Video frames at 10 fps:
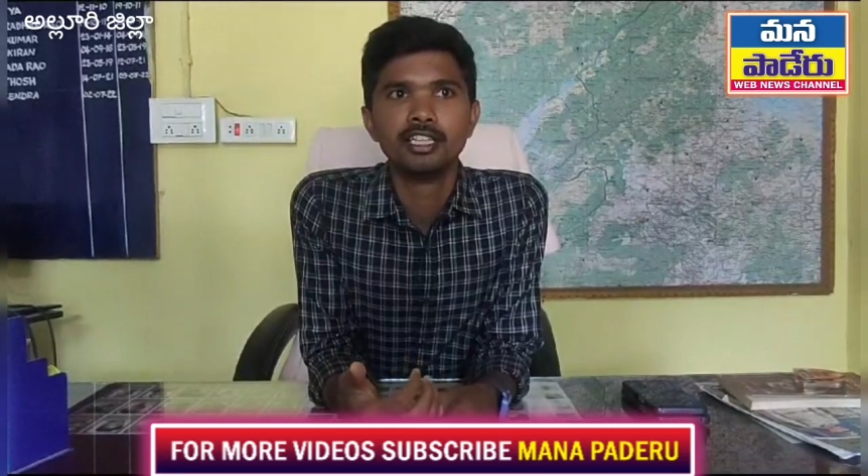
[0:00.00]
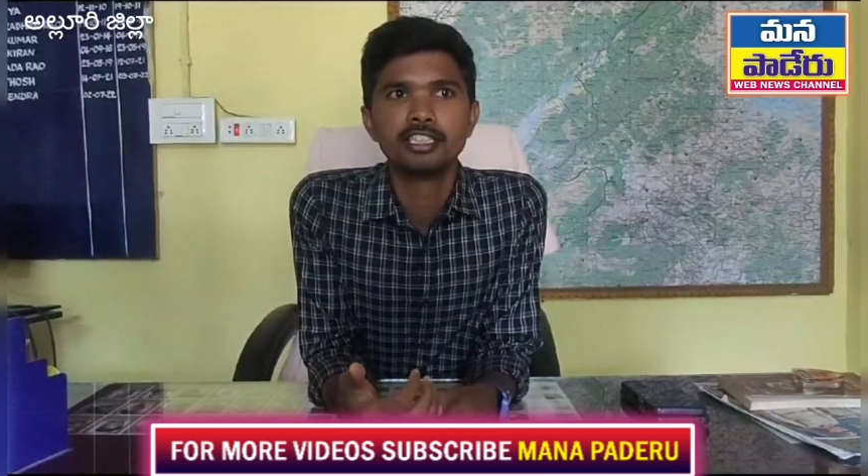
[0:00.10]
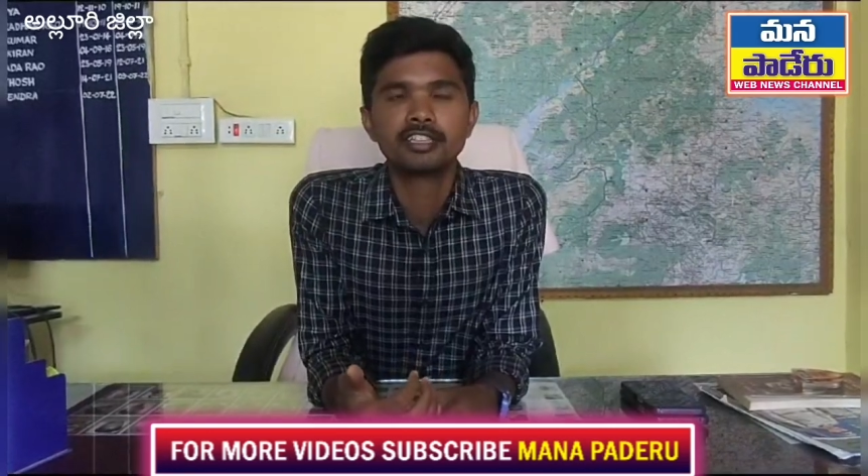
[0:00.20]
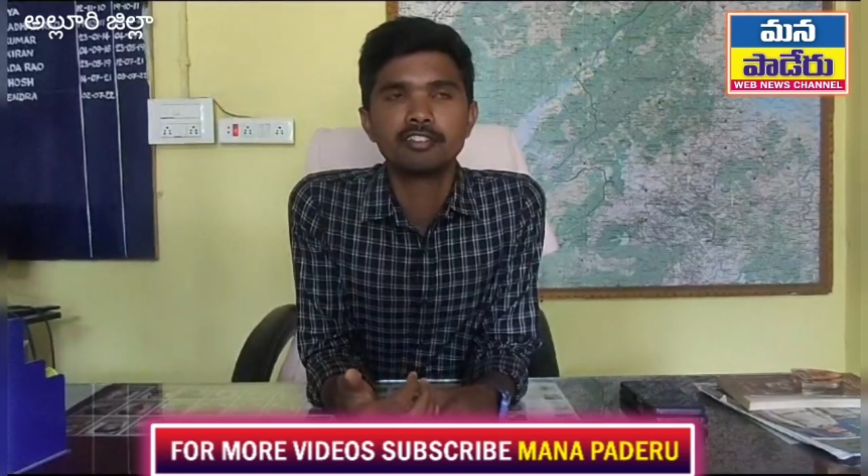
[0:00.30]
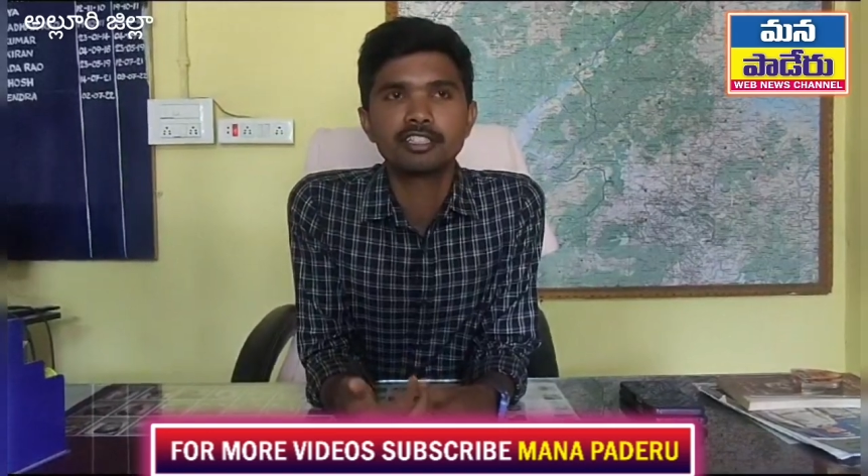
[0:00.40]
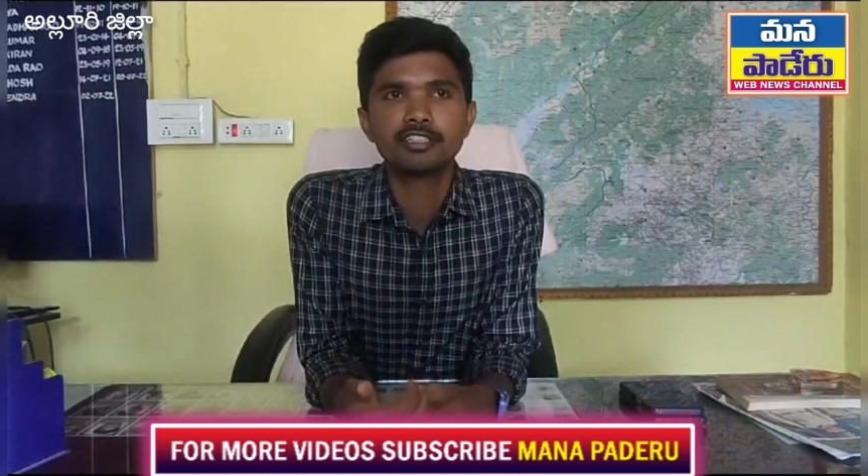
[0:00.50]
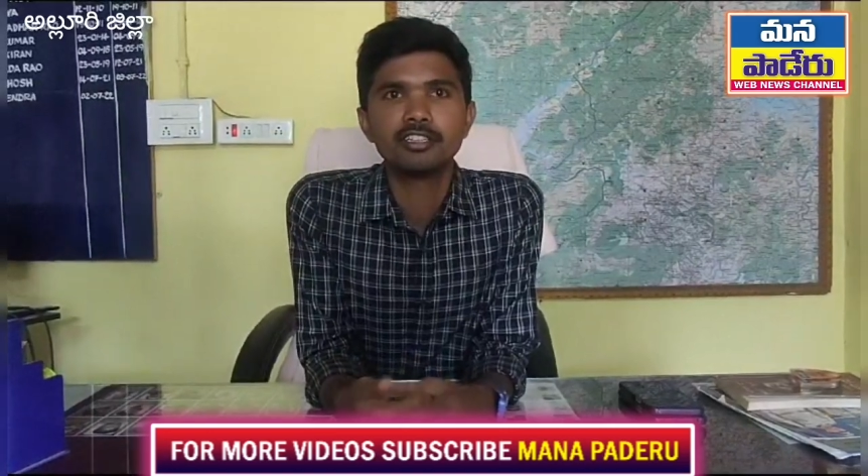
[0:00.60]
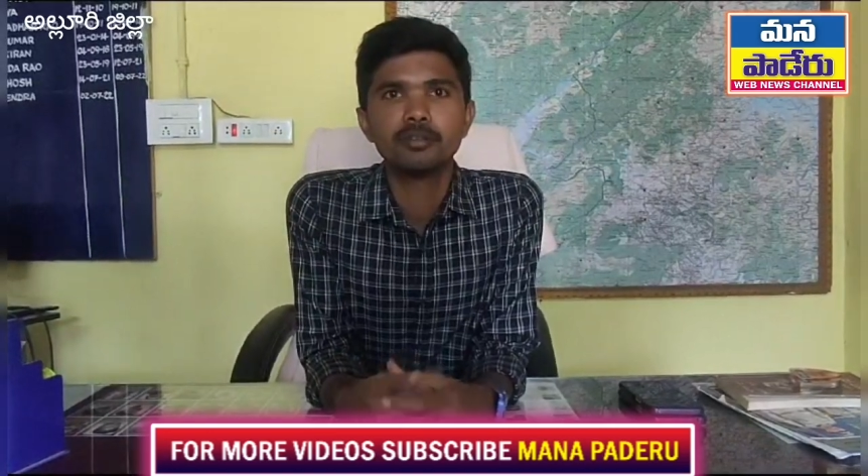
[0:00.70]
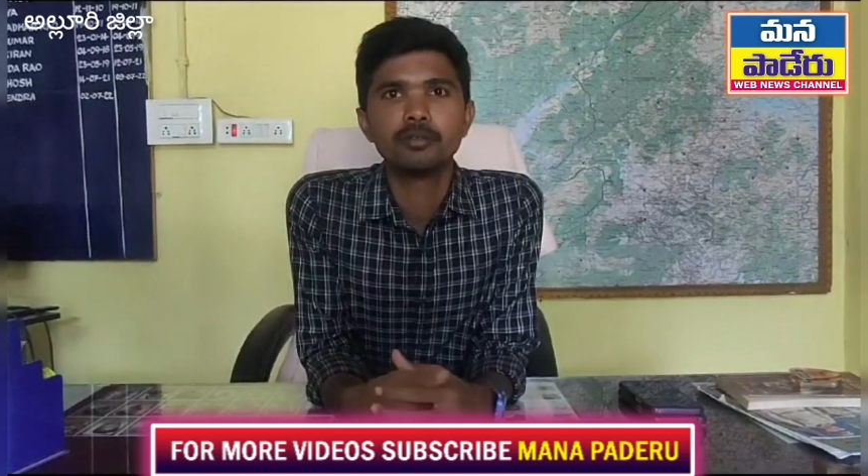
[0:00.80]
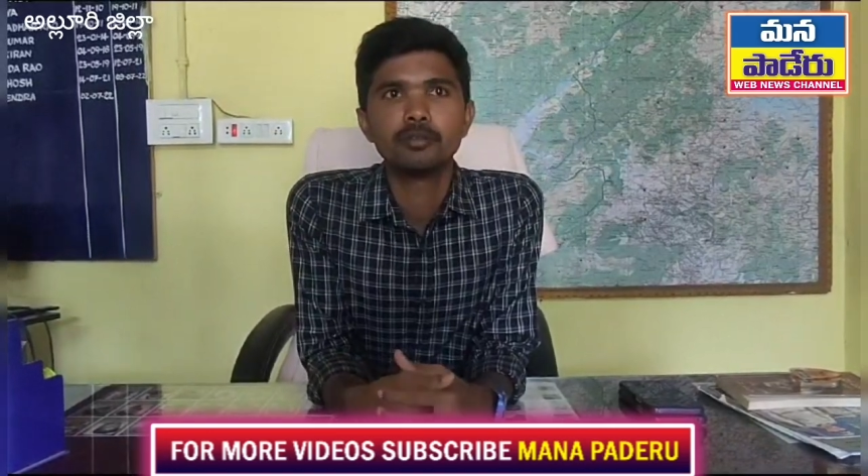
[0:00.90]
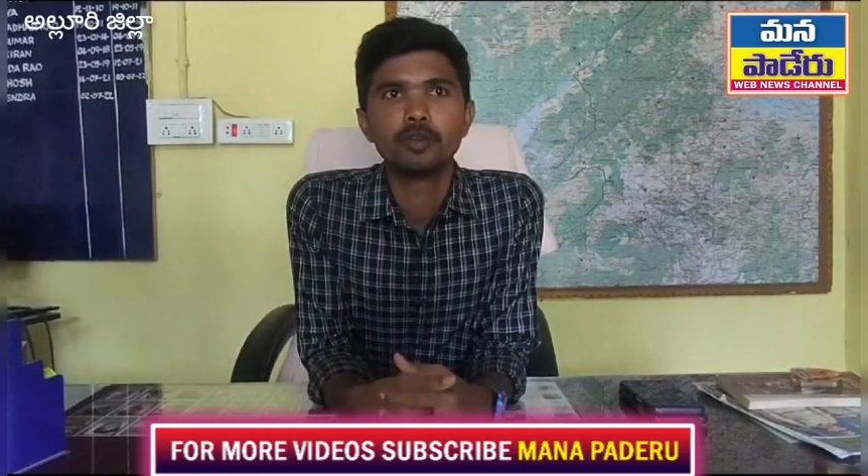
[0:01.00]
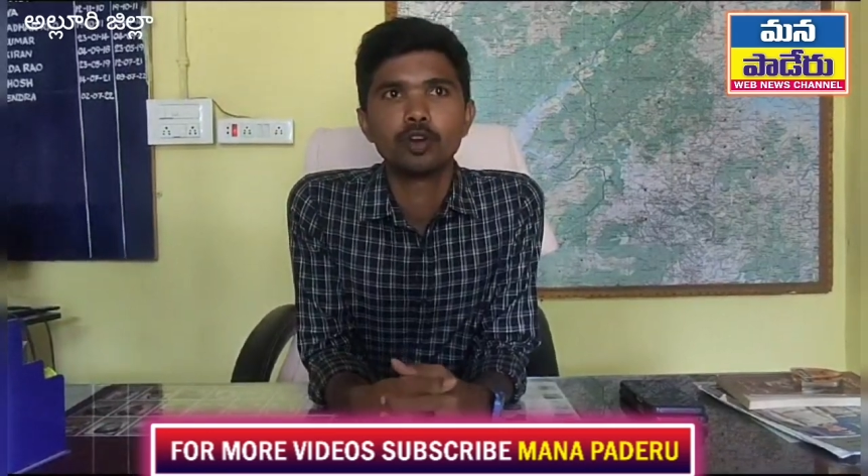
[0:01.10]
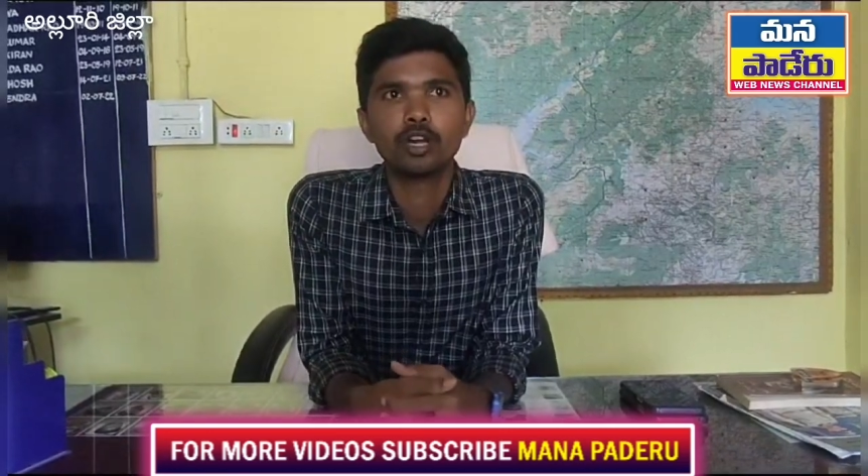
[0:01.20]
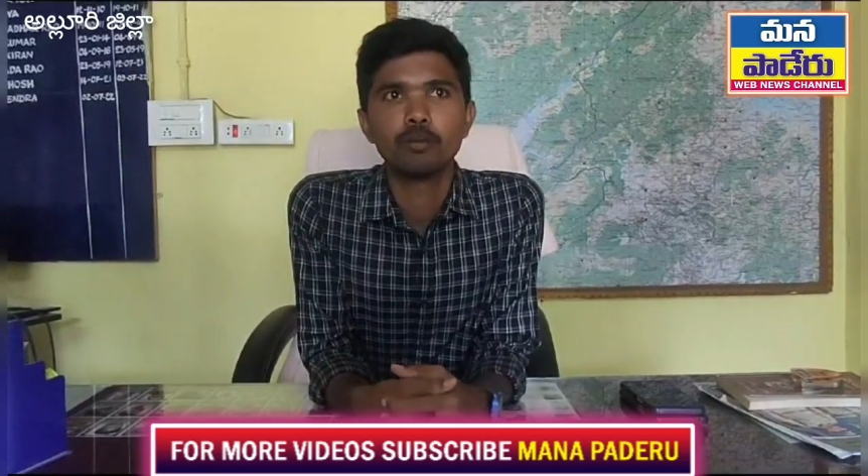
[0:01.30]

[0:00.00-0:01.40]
ఈ సంవత్సరం ఒక